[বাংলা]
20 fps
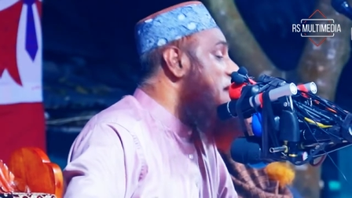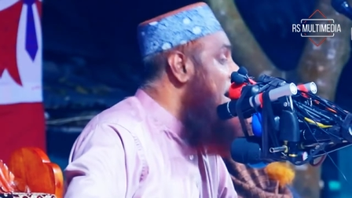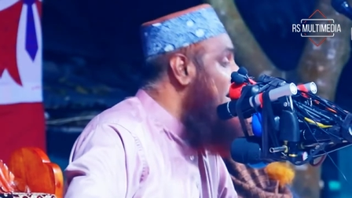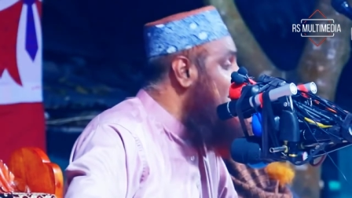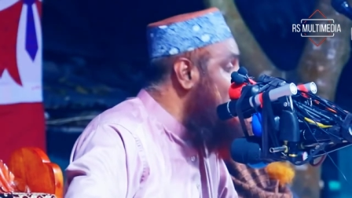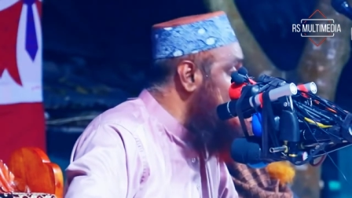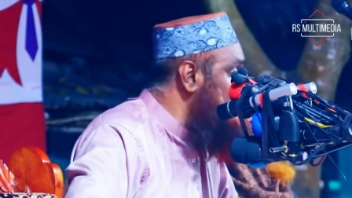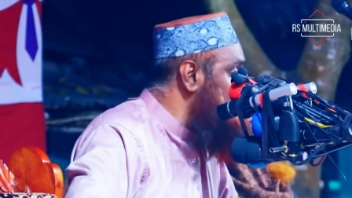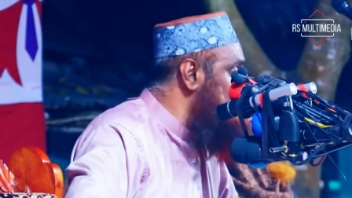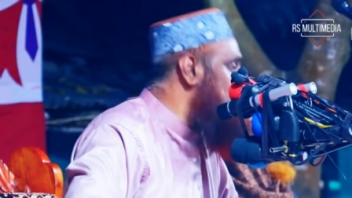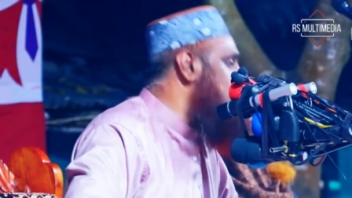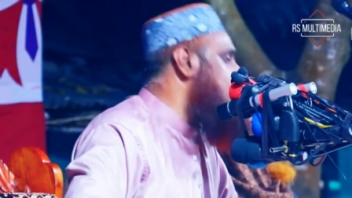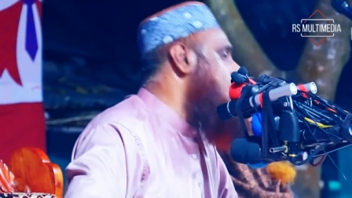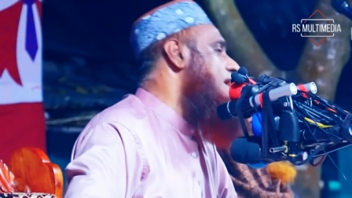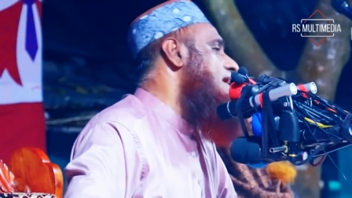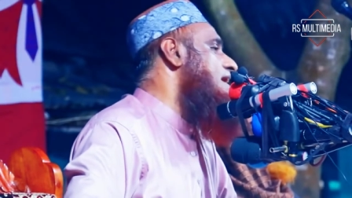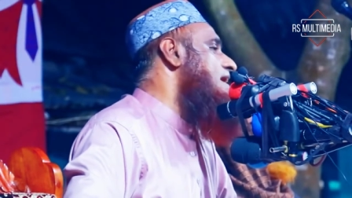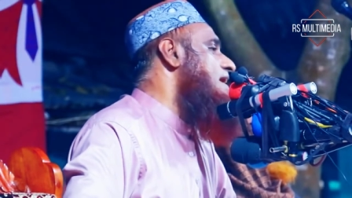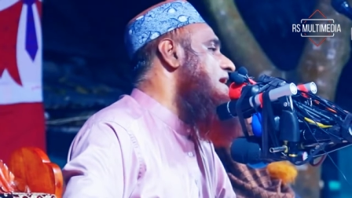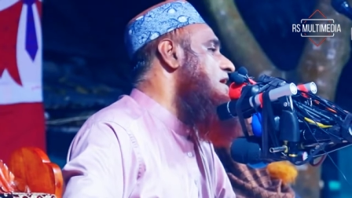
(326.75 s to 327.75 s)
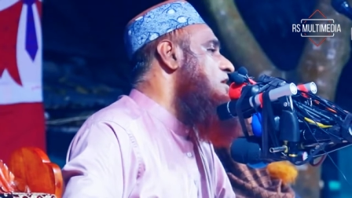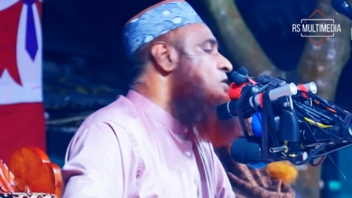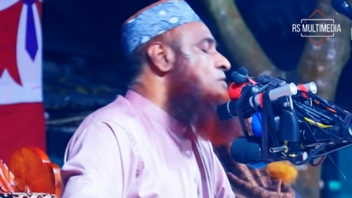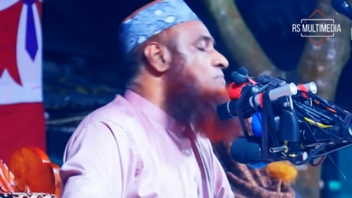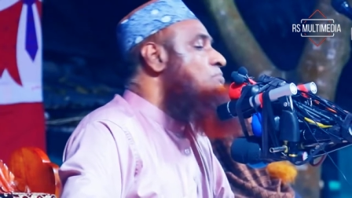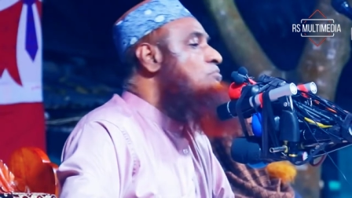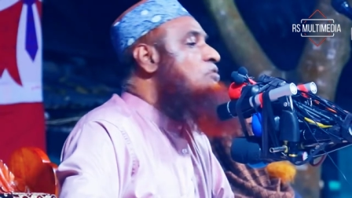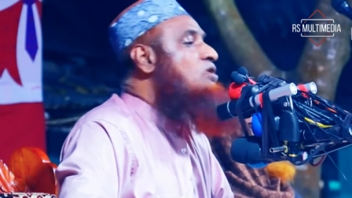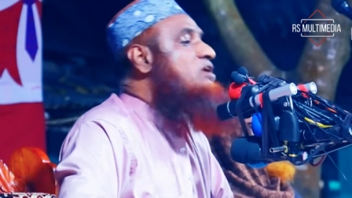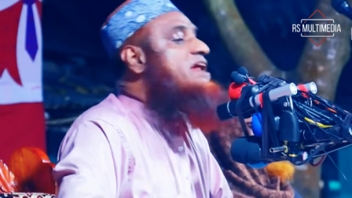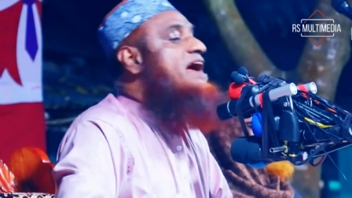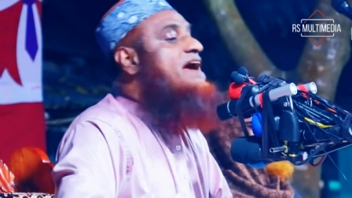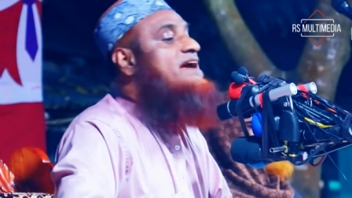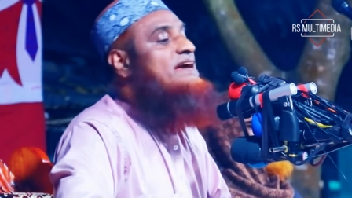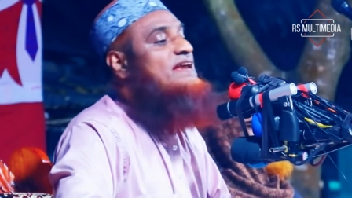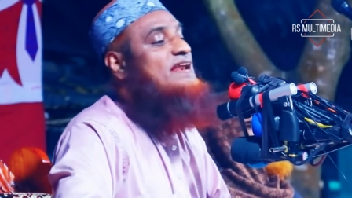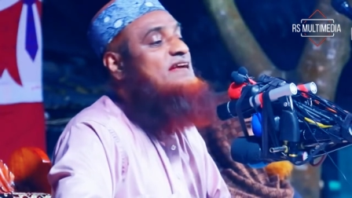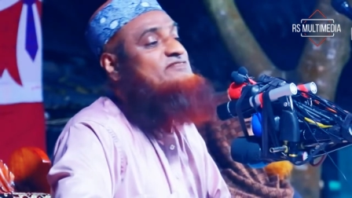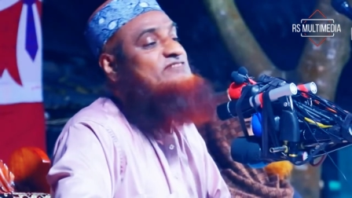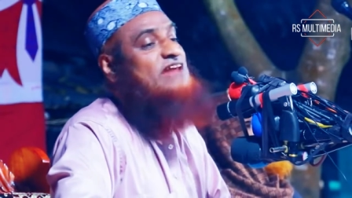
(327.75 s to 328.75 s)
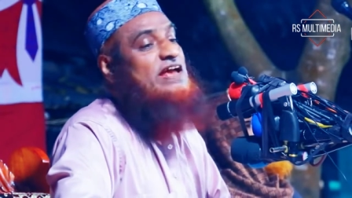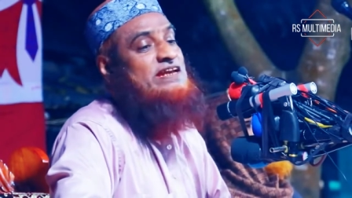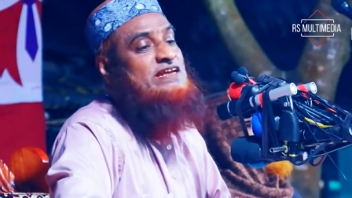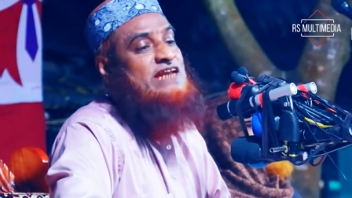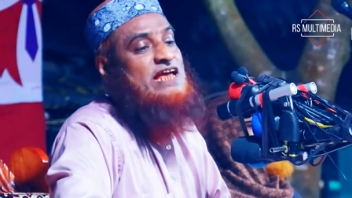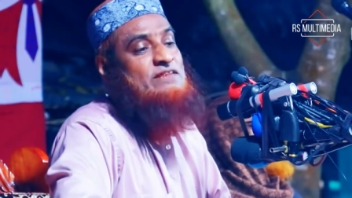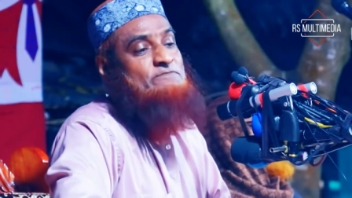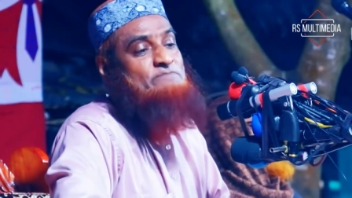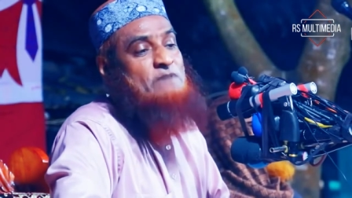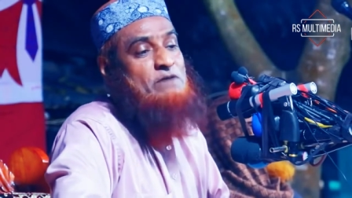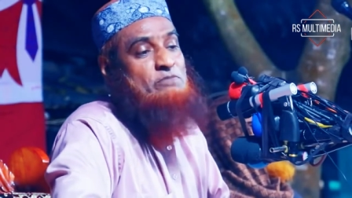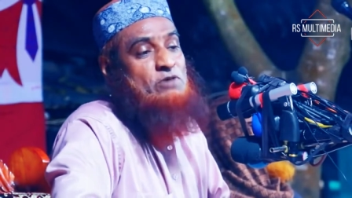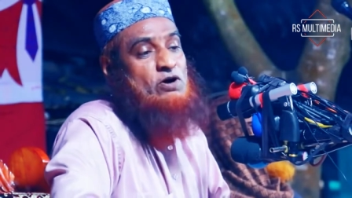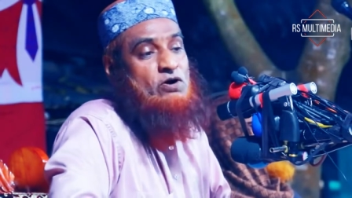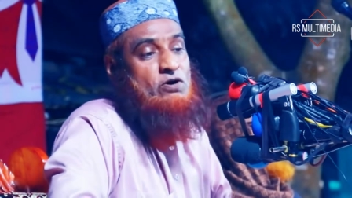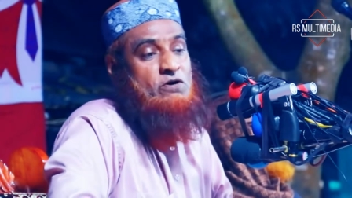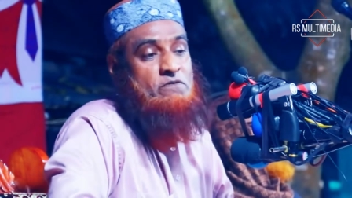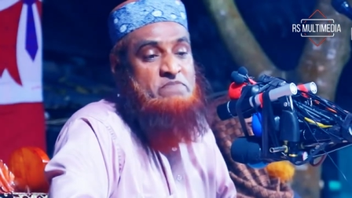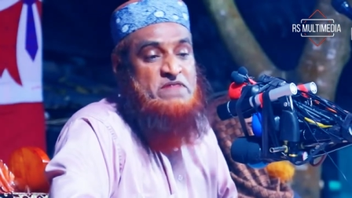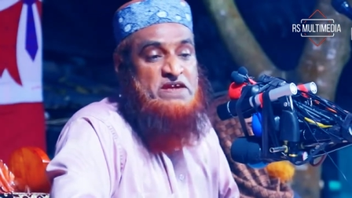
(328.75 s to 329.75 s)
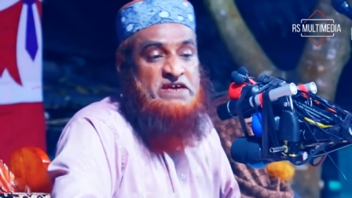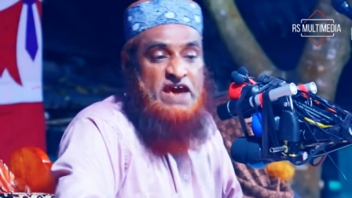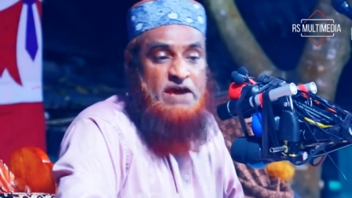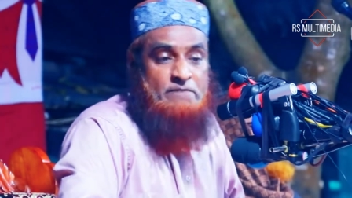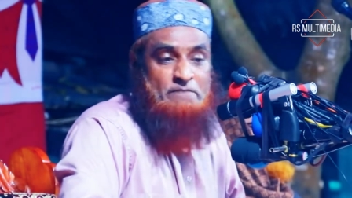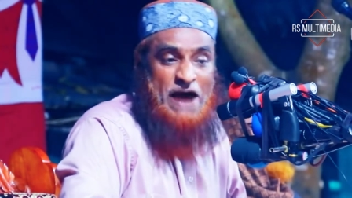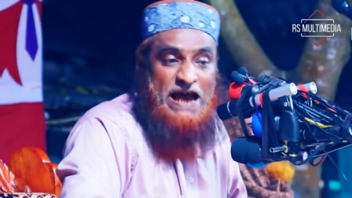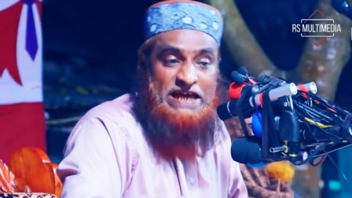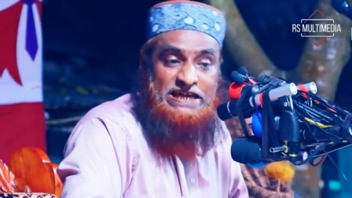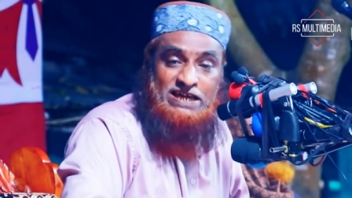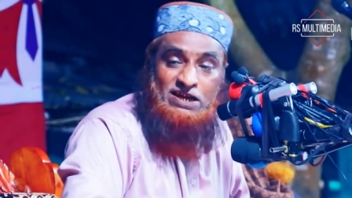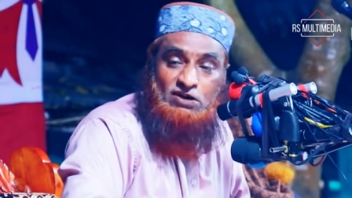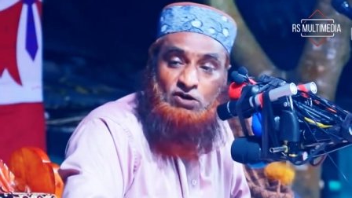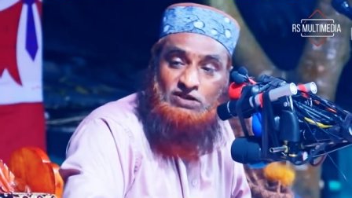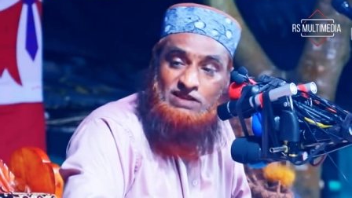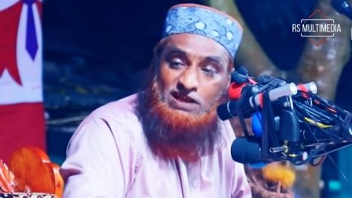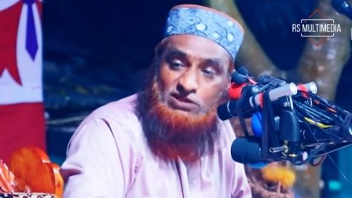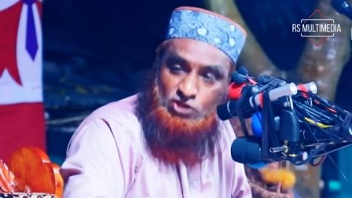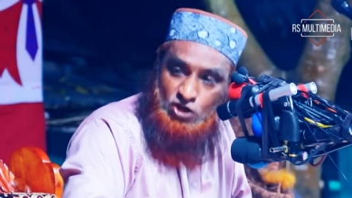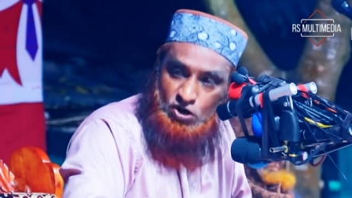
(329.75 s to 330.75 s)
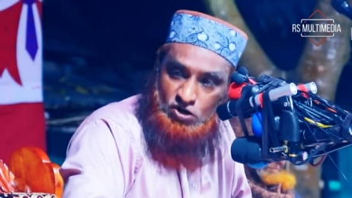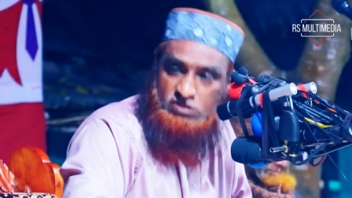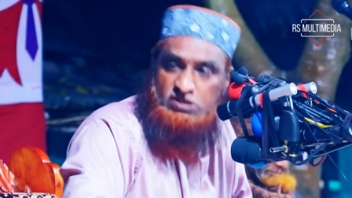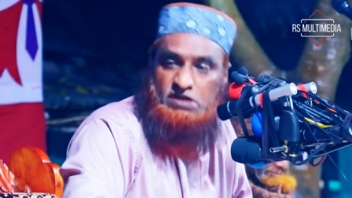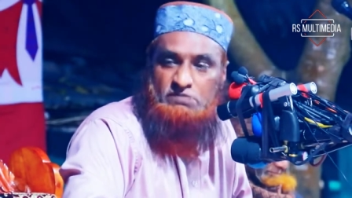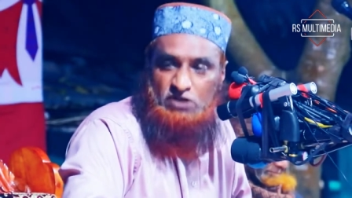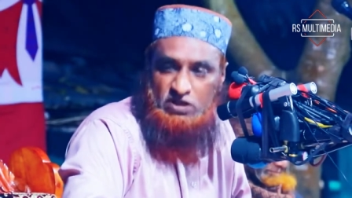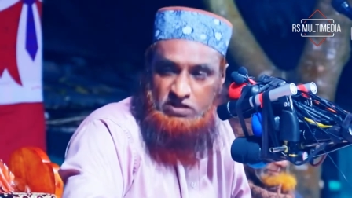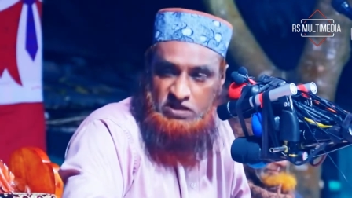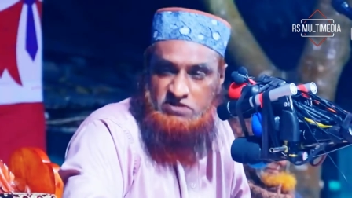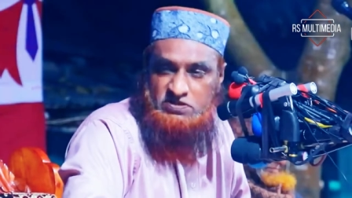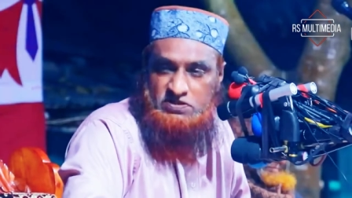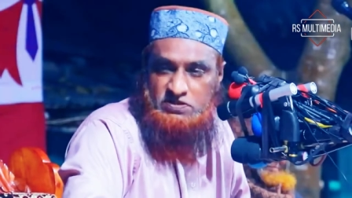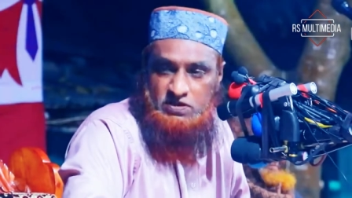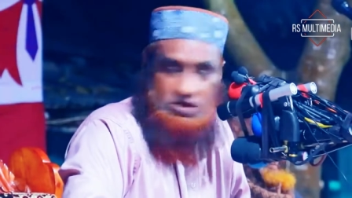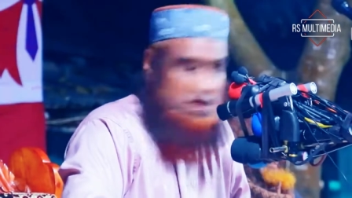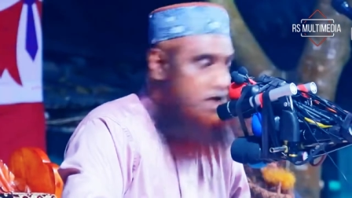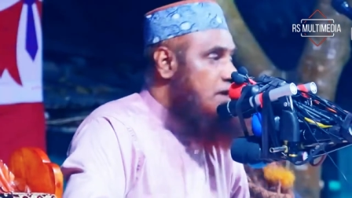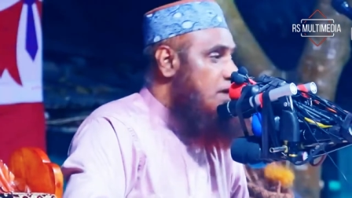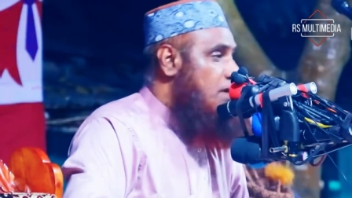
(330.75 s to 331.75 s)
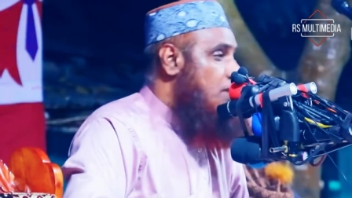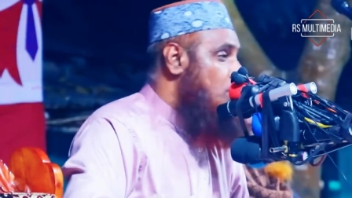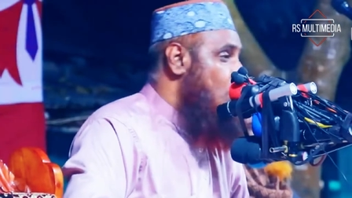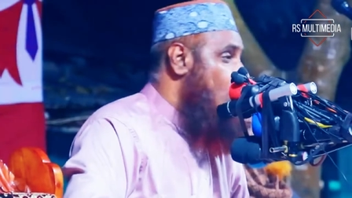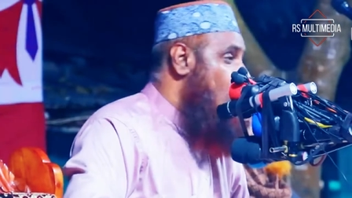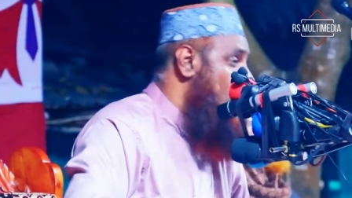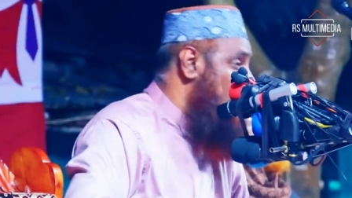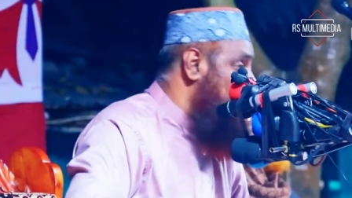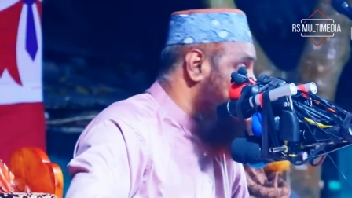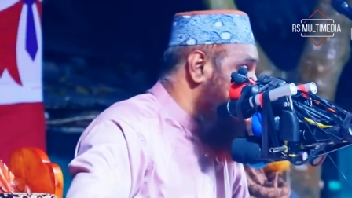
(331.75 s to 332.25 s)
বাকির কথা মরিয়া গেলে জান্নাত পাবো এই বাকির কথা সহজে বলতেছো কিন্তু